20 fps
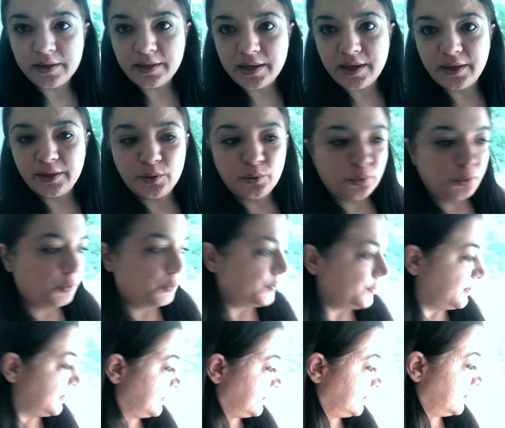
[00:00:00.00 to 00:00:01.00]
Yani o
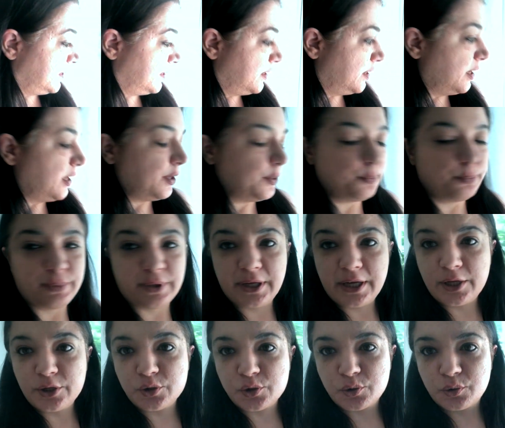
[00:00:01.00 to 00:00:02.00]
yüzden
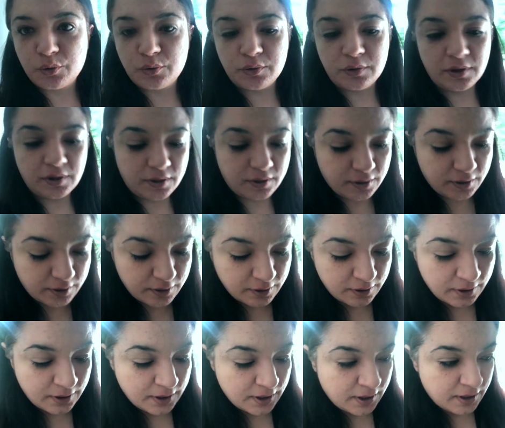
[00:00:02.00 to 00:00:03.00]
birkaç gün
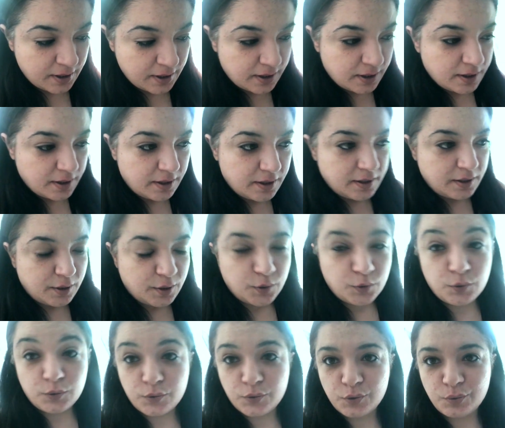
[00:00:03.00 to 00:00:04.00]

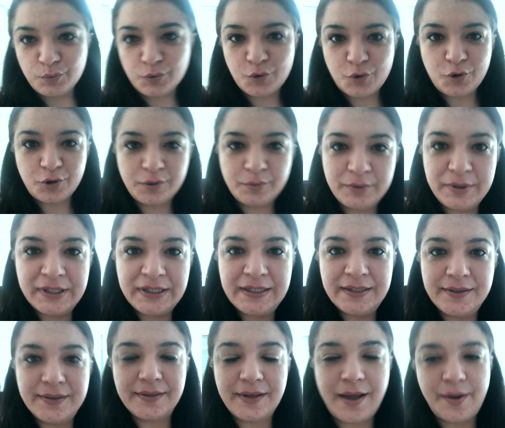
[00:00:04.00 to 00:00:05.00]
yüzümü
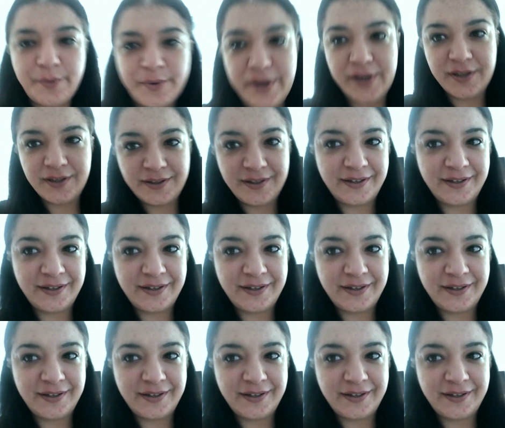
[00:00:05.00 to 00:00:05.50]
göremediniz ama